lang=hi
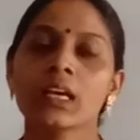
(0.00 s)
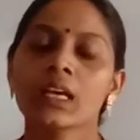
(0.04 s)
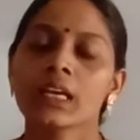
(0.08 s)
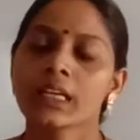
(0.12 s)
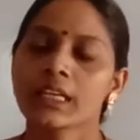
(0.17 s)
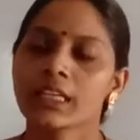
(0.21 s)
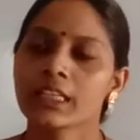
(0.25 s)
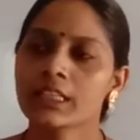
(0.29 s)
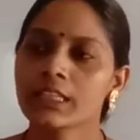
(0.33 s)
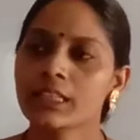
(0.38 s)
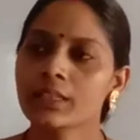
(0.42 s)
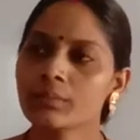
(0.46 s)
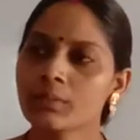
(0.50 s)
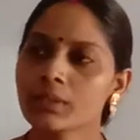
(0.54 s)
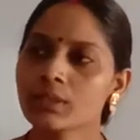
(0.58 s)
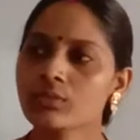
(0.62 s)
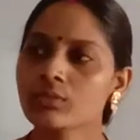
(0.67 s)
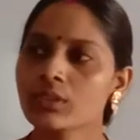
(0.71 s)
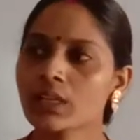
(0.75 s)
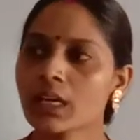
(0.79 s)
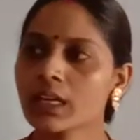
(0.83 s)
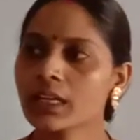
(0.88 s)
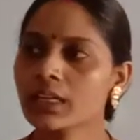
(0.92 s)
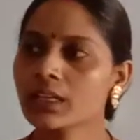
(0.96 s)
हिंदी में
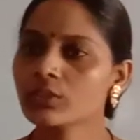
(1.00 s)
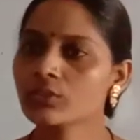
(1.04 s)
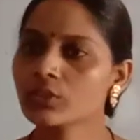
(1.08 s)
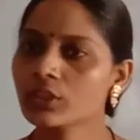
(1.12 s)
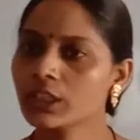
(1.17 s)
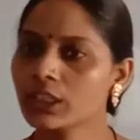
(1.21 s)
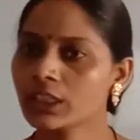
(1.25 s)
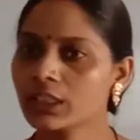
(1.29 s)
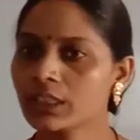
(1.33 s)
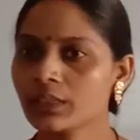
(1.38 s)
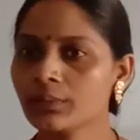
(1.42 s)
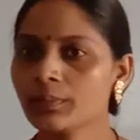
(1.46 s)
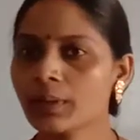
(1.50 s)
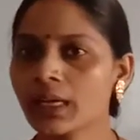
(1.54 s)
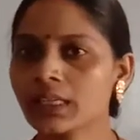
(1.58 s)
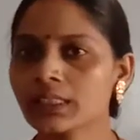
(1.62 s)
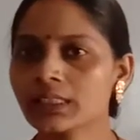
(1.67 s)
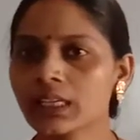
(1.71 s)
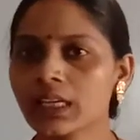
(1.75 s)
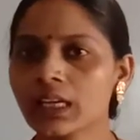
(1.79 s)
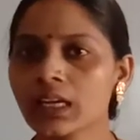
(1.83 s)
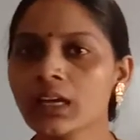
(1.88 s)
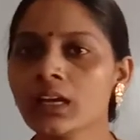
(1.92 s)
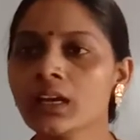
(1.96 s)
सुना रहे हो तो हिंदी
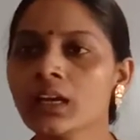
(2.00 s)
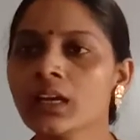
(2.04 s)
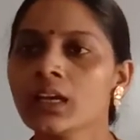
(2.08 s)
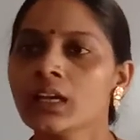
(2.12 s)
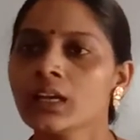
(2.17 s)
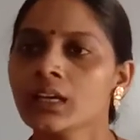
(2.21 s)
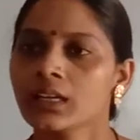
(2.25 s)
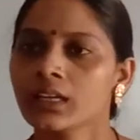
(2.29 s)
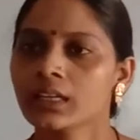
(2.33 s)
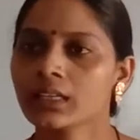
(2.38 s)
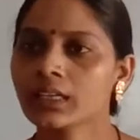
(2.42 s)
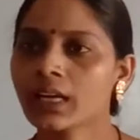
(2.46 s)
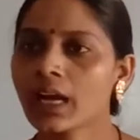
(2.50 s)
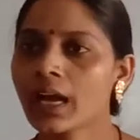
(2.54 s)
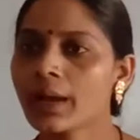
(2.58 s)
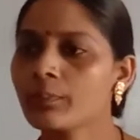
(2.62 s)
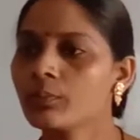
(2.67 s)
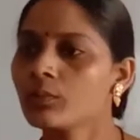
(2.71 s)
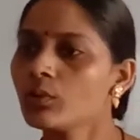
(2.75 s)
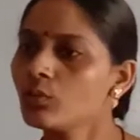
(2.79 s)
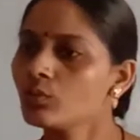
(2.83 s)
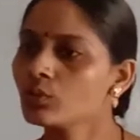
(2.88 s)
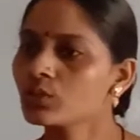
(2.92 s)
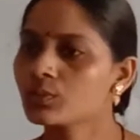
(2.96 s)
भाषा का
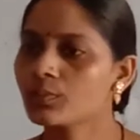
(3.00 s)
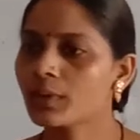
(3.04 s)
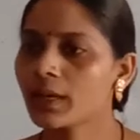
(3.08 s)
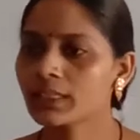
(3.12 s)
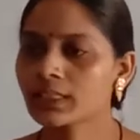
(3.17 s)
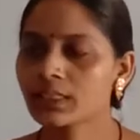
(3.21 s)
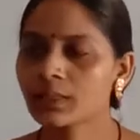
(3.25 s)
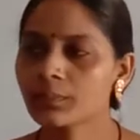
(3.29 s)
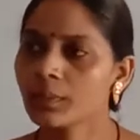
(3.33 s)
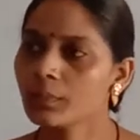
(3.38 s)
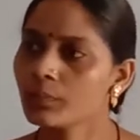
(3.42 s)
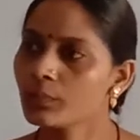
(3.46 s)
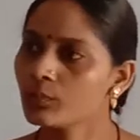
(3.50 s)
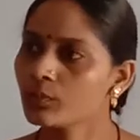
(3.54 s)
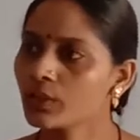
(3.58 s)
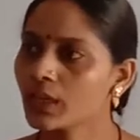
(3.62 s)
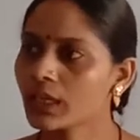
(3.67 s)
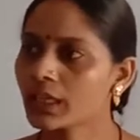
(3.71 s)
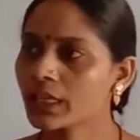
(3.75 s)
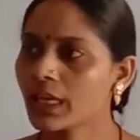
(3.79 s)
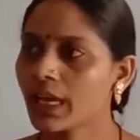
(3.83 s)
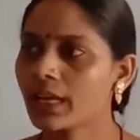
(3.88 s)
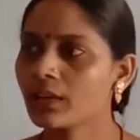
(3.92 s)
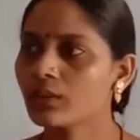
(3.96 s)
आपको उस भाषा पर पूरा
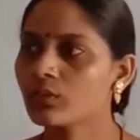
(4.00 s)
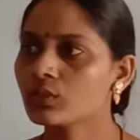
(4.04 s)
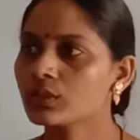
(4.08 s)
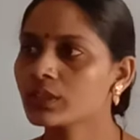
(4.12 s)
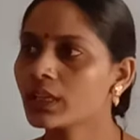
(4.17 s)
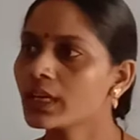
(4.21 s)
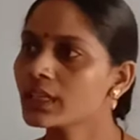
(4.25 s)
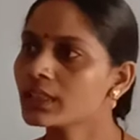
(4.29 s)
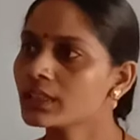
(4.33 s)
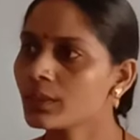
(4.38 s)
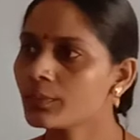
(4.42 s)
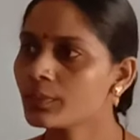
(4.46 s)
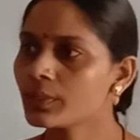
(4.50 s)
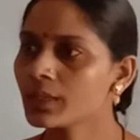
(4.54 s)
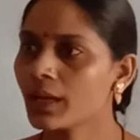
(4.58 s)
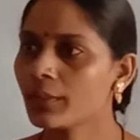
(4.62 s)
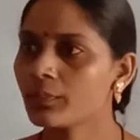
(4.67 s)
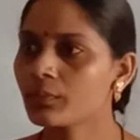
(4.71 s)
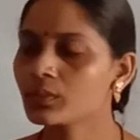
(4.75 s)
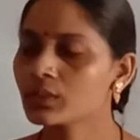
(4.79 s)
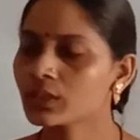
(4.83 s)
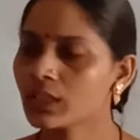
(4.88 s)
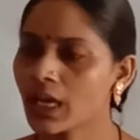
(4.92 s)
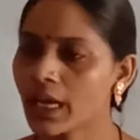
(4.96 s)
ज्ञान होता है तभी
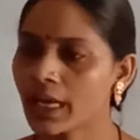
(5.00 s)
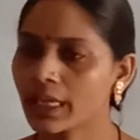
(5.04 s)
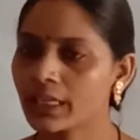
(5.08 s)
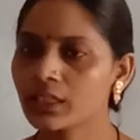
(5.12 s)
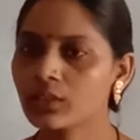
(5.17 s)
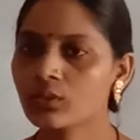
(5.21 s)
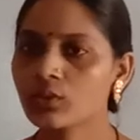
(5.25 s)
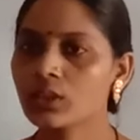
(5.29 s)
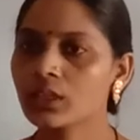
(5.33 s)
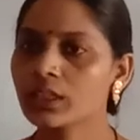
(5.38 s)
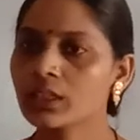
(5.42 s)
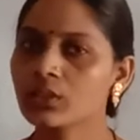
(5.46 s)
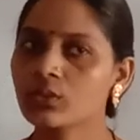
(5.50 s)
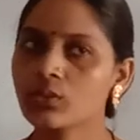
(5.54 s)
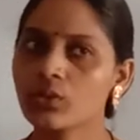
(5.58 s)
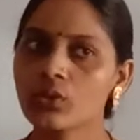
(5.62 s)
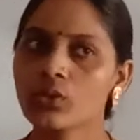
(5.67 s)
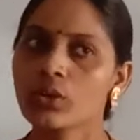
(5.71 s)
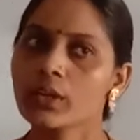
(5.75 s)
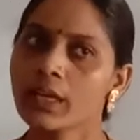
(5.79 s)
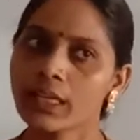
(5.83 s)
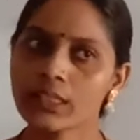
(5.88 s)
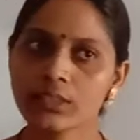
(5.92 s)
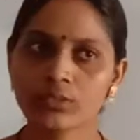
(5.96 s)
आप उस कहानी को
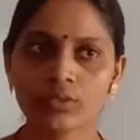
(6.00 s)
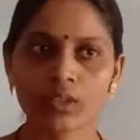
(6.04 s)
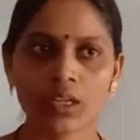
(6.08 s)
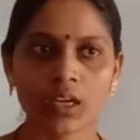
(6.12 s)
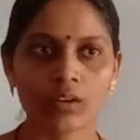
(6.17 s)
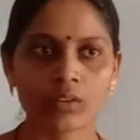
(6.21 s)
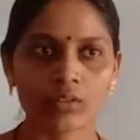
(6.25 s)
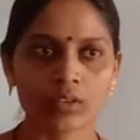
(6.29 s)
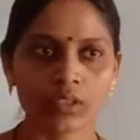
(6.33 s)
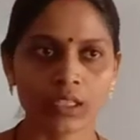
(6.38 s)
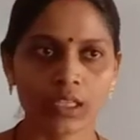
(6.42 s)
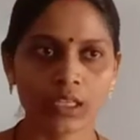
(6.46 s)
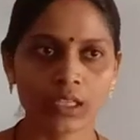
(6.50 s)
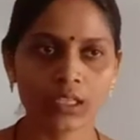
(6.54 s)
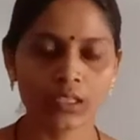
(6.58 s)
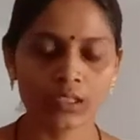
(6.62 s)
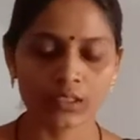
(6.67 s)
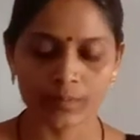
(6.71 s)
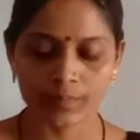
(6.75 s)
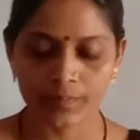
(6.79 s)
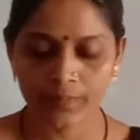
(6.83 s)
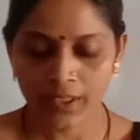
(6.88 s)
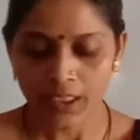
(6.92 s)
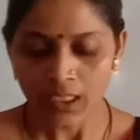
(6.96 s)
लिखोगे या सुनाओगे है ना